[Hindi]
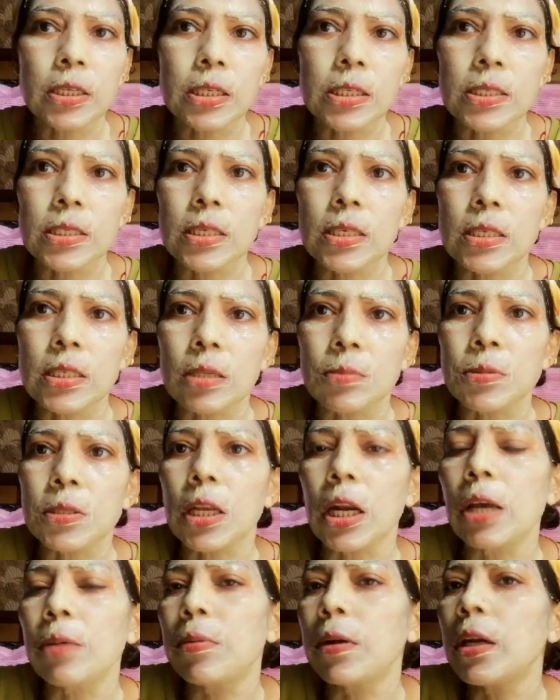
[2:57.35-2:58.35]
किसी
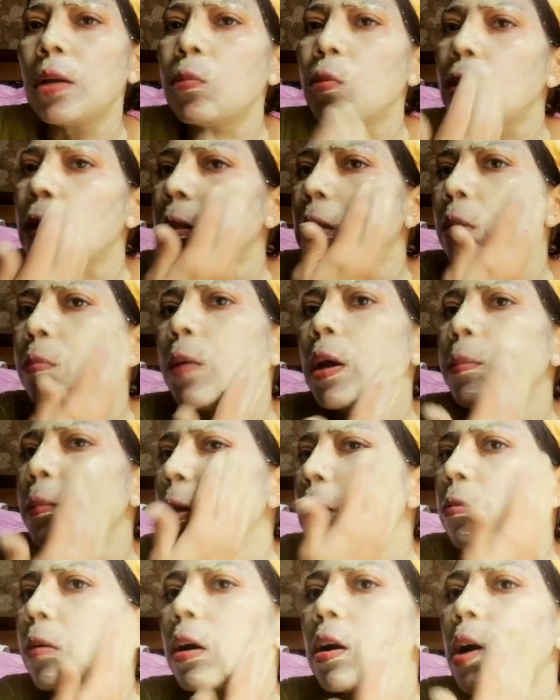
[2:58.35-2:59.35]
सब्सक्राइबर ने बोला था मैम
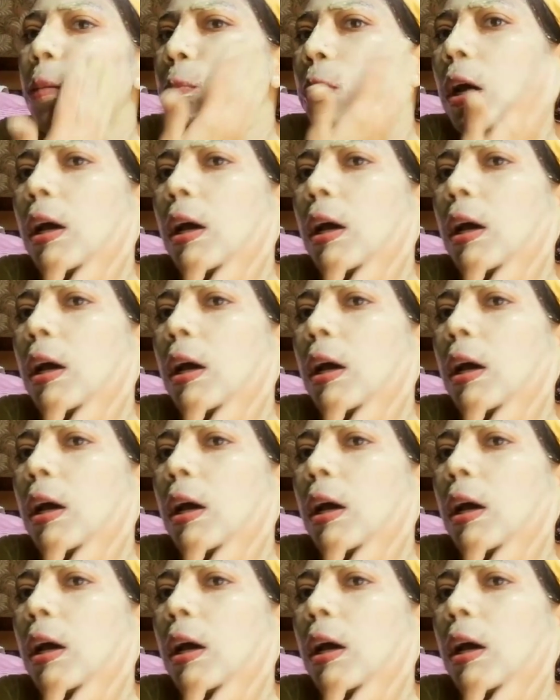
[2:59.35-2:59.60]
एक बार आप